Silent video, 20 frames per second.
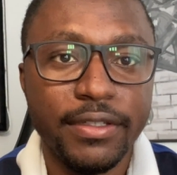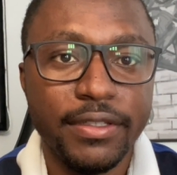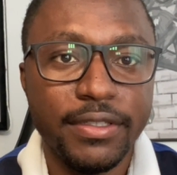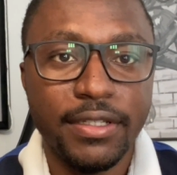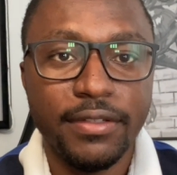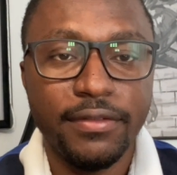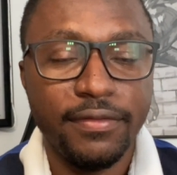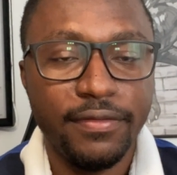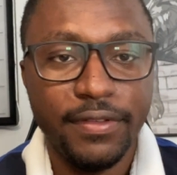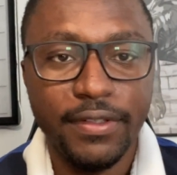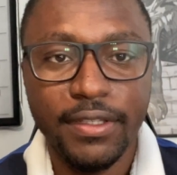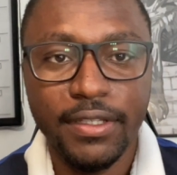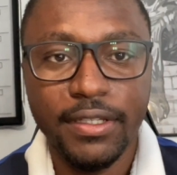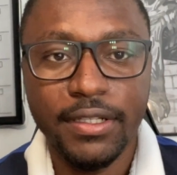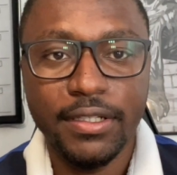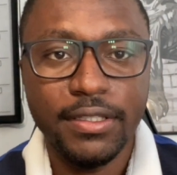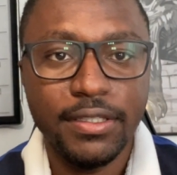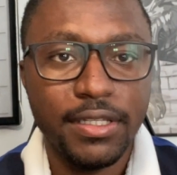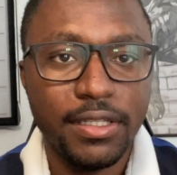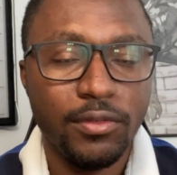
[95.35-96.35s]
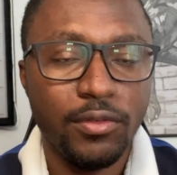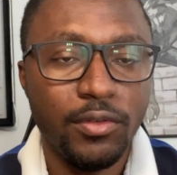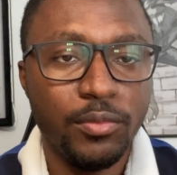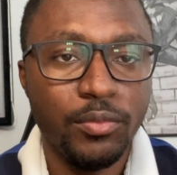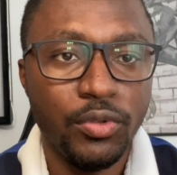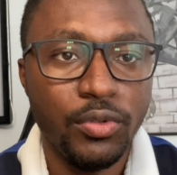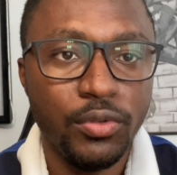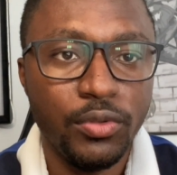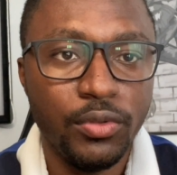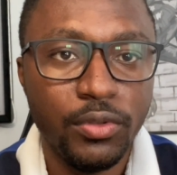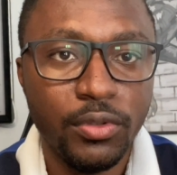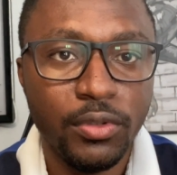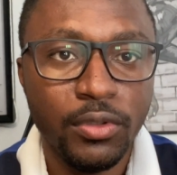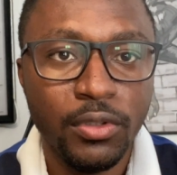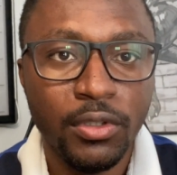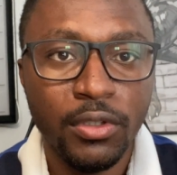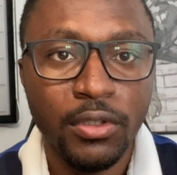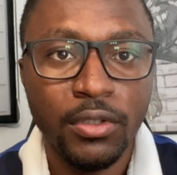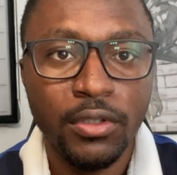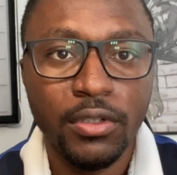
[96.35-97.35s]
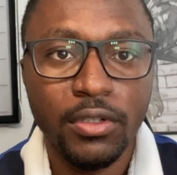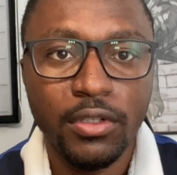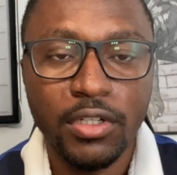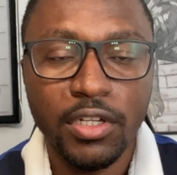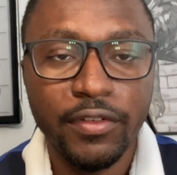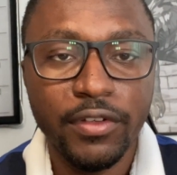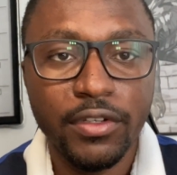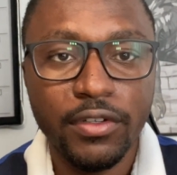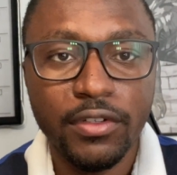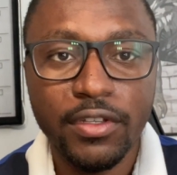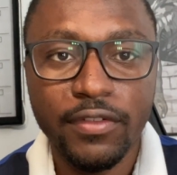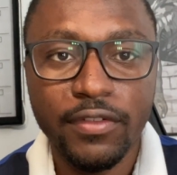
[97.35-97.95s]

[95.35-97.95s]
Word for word: cette ville, cette commune. On n'avait que des